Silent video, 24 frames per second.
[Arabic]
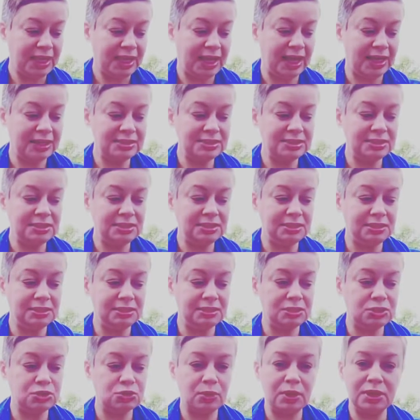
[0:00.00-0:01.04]

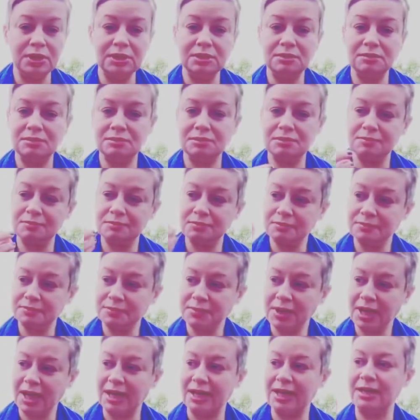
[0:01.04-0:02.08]
عندي شويه
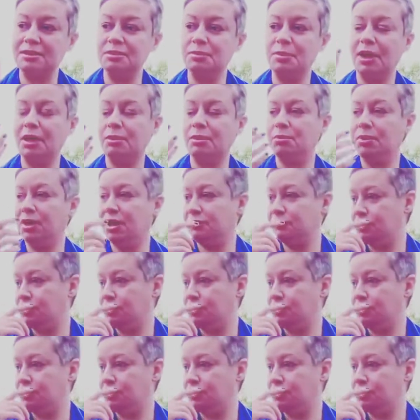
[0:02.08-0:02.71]
حاجات بحبها